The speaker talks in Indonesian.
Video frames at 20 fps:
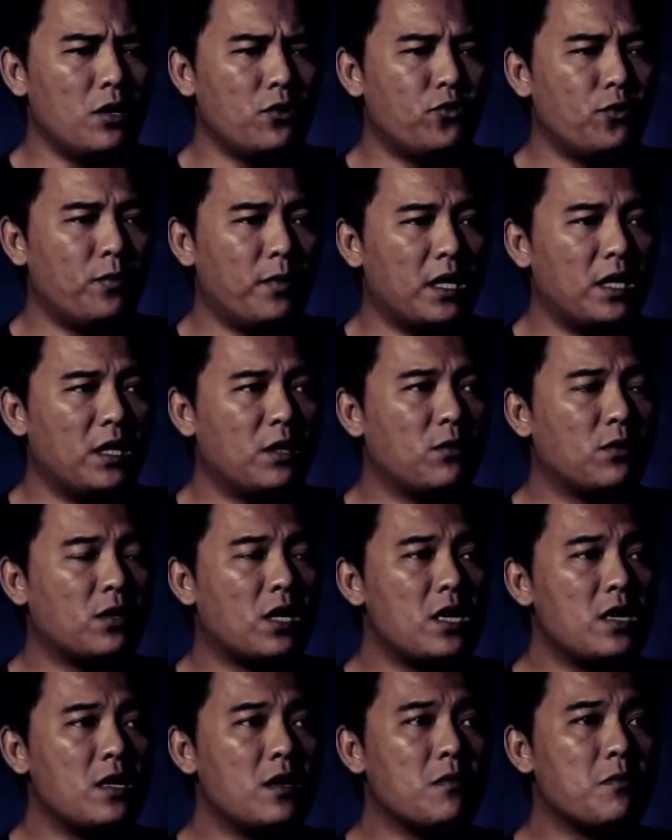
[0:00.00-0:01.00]
cuman itu
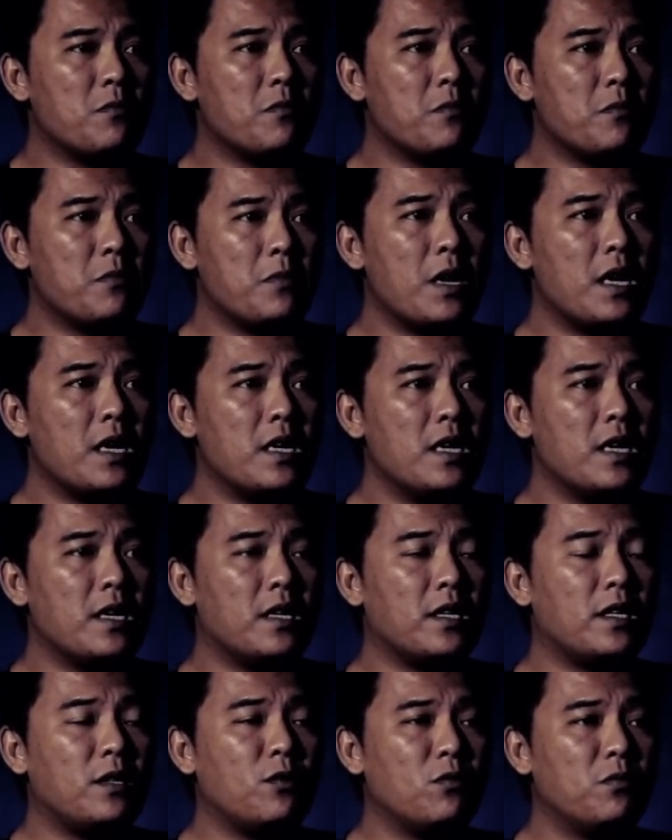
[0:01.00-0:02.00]
tadi
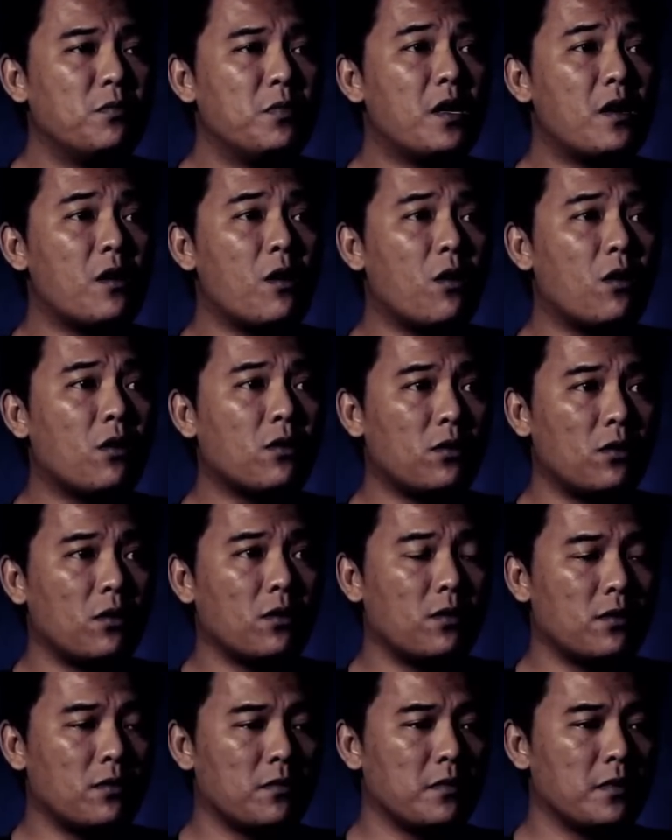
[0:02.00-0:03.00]
badannya itu
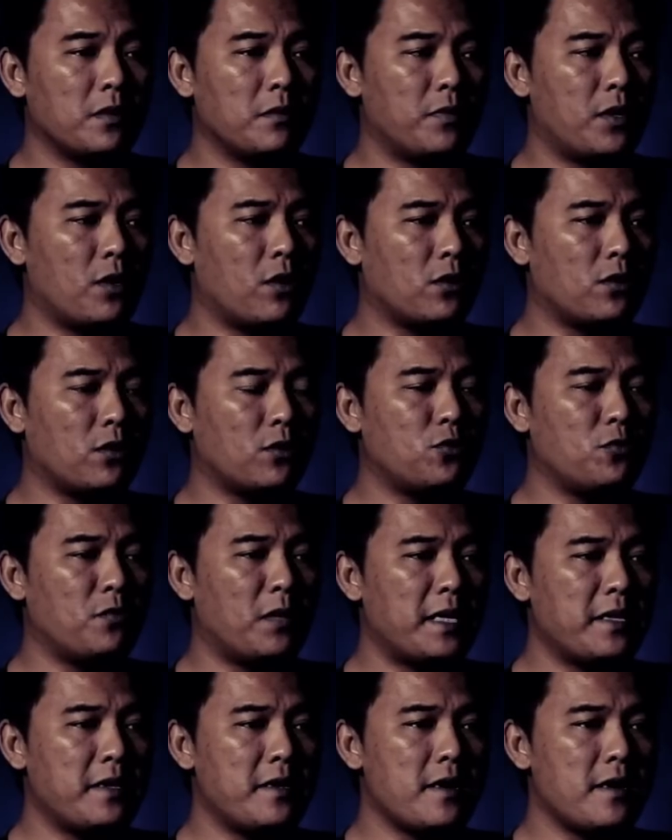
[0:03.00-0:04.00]
berotot berotot
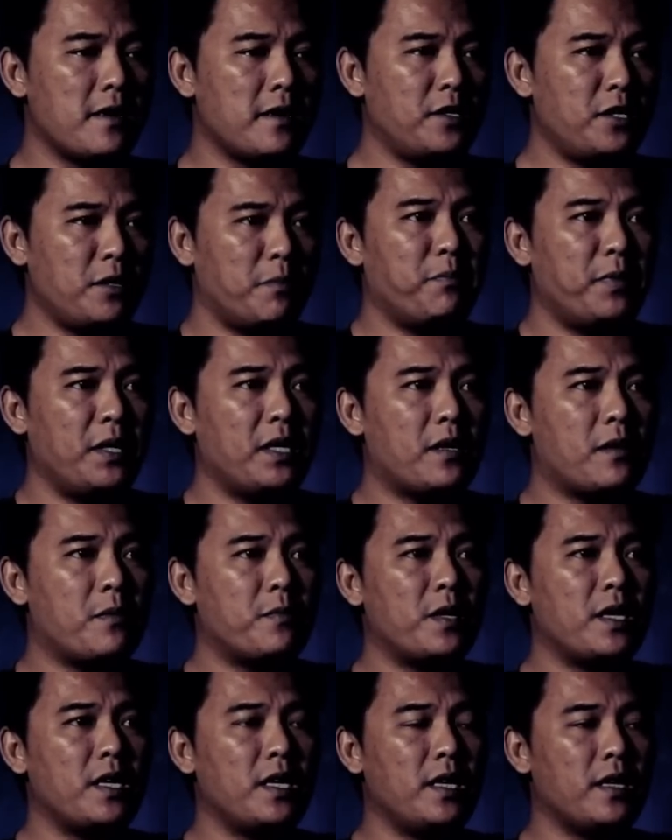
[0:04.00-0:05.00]
cuman nggak nyepir
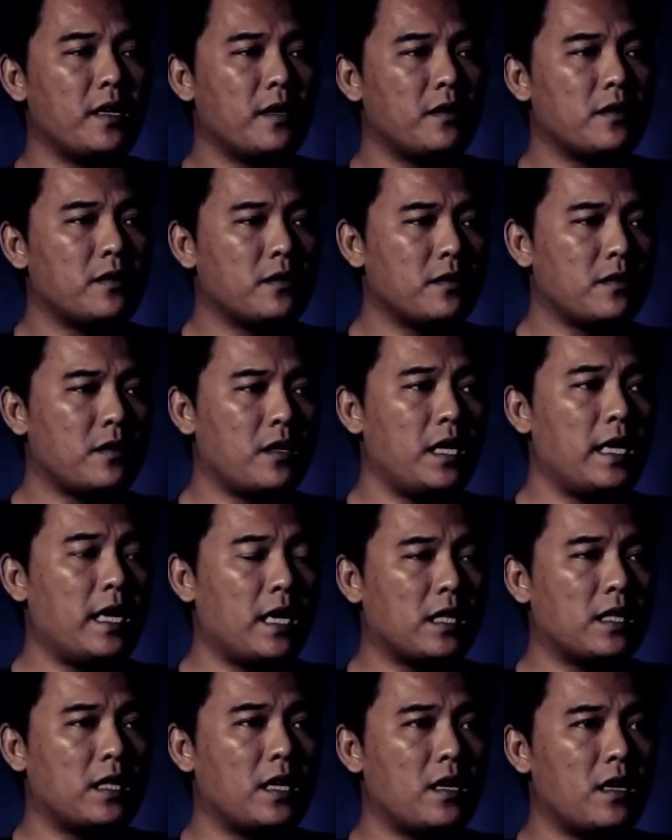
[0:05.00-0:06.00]
begini ya
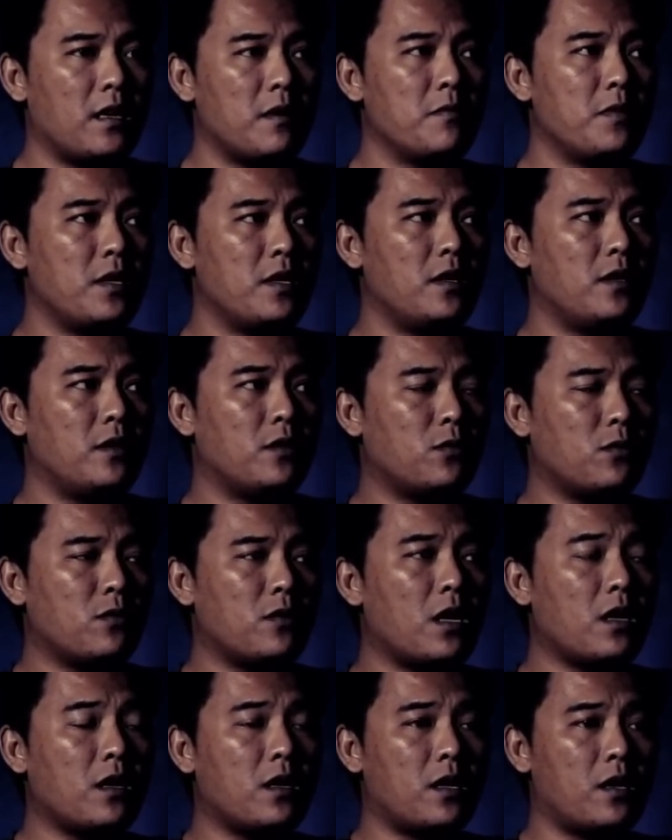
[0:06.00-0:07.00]
kelihatan lah badannya tuh
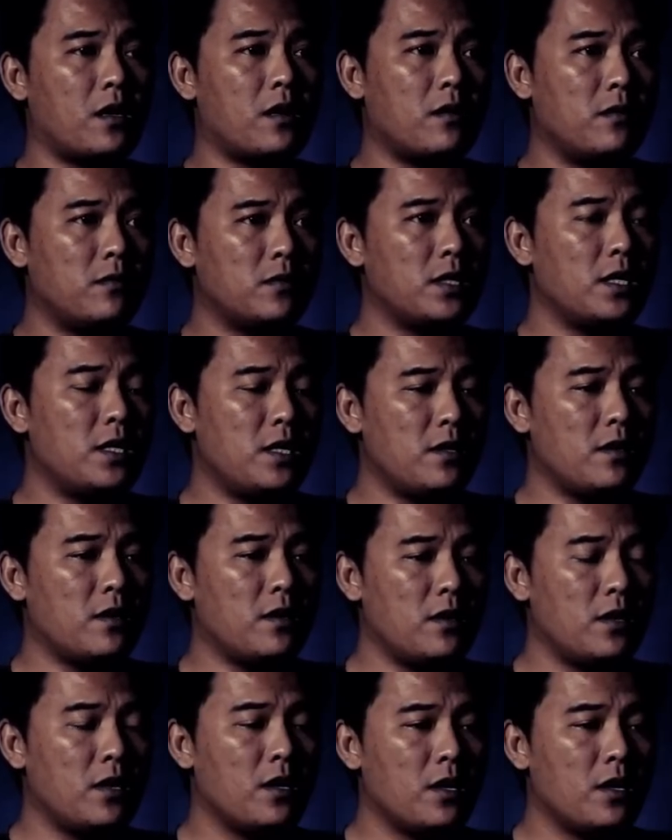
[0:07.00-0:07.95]
keker sininya